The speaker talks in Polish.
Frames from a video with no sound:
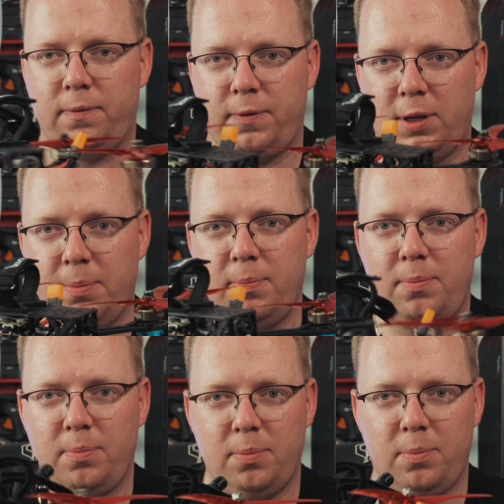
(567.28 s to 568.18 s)
w tym
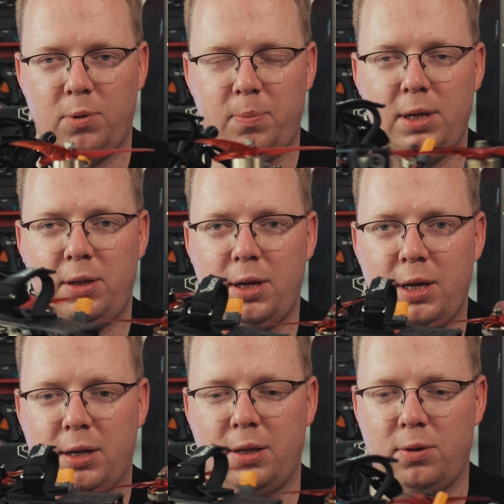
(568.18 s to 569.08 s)
momencie,
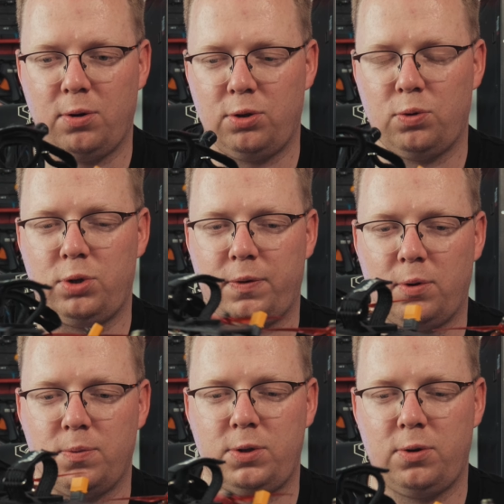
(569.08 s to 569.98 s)
jak ten dron się rusza w
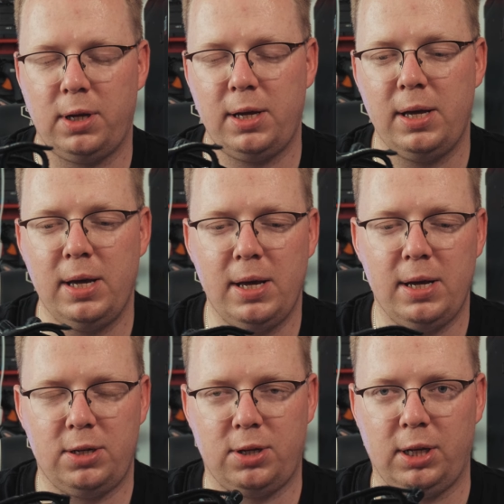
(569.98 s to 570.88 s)
tą stronę,
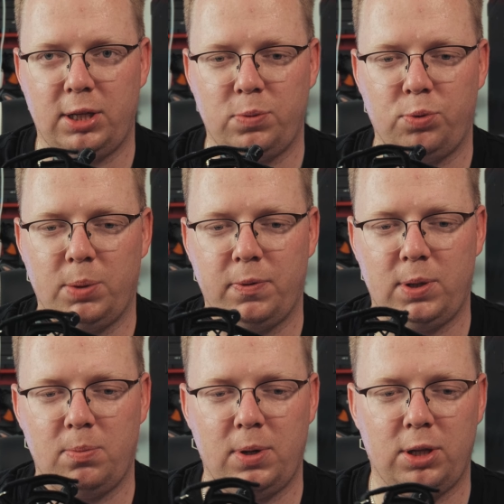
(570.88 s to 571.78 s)
czyli też musimy w
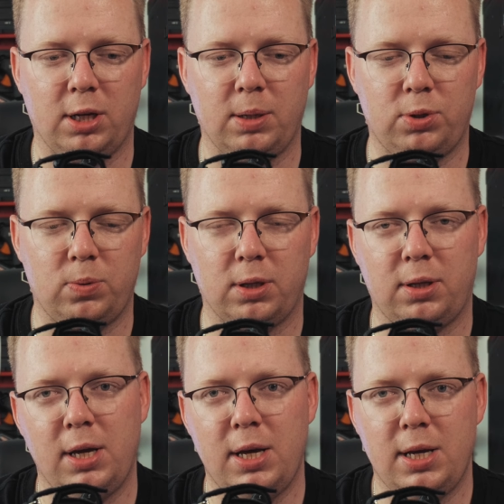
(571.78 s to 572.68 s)
tym momencie, jak na
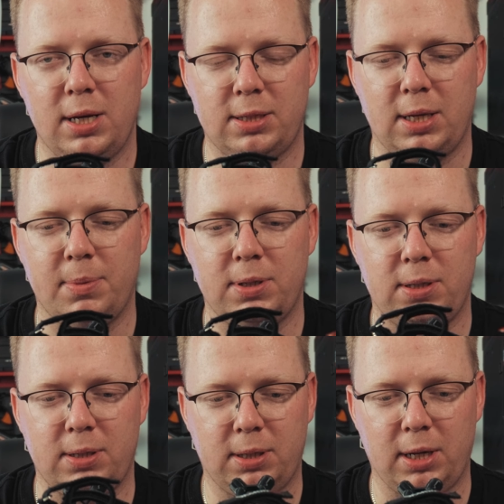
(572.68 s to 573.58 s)
przykład
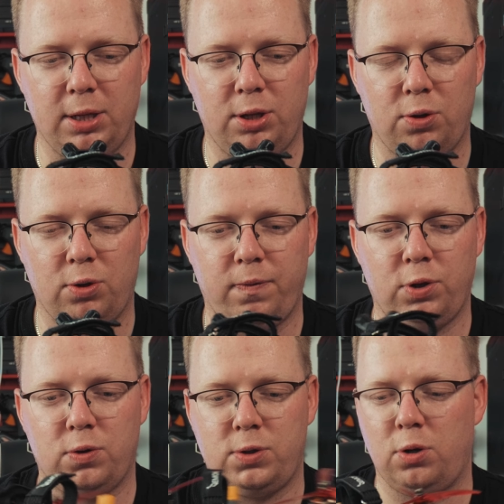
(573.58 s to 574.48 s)
chcemy skręcić o
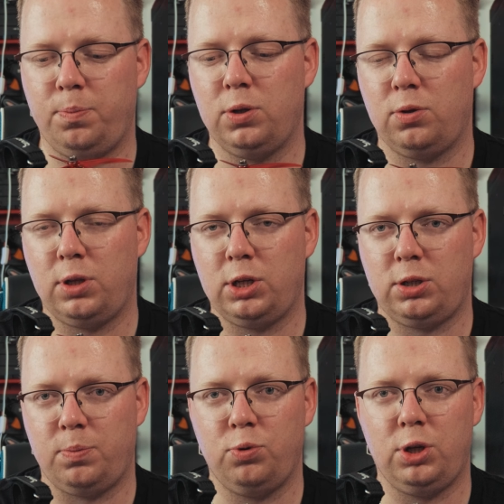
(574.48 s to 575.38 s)
90 stopni, no to
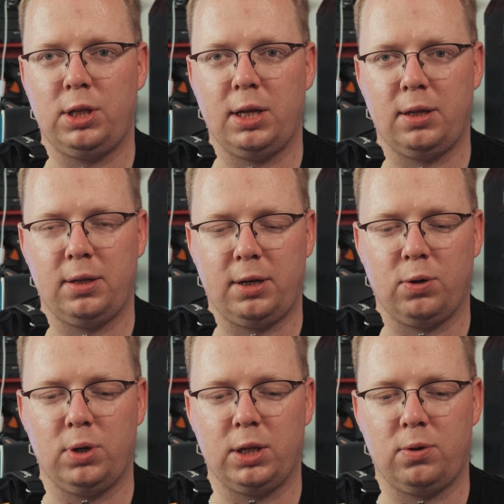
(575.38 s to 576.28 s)
też musi ten
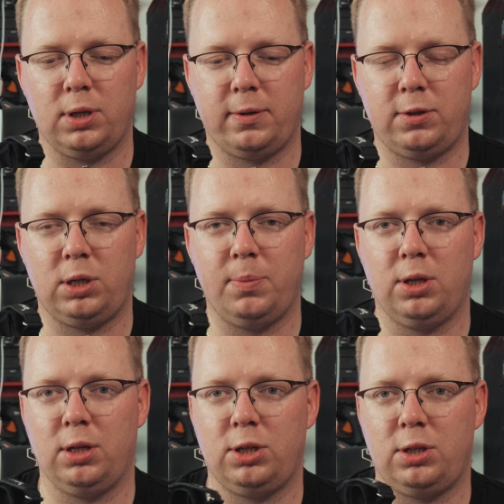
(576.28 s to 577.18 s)
regulator nas
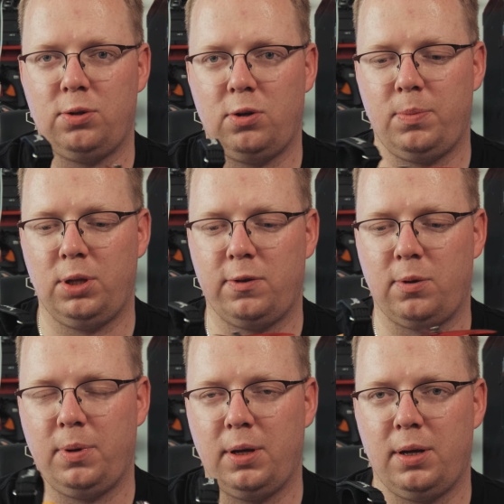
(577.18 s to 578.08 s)
trzymać, a nie, że ten dron będzie
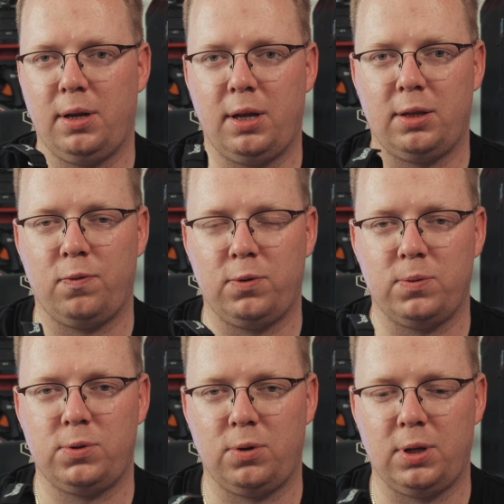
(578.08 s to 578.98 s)
sobie latał w
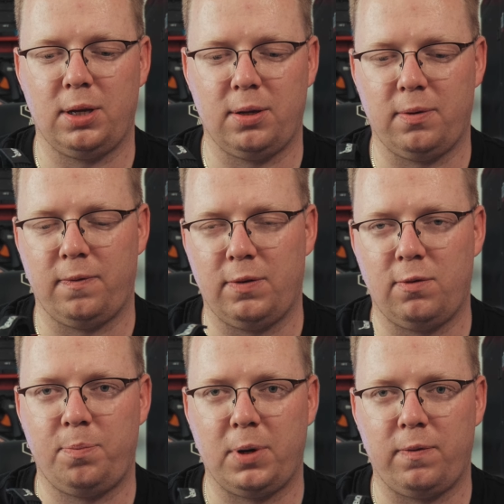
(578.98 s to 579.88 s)
tą stronę w
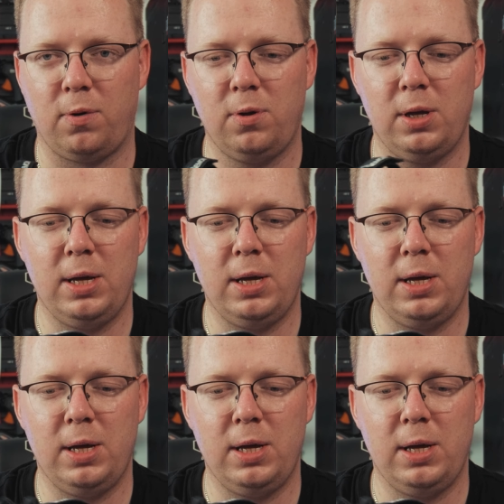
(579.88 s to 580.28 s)
lewo, w prawo.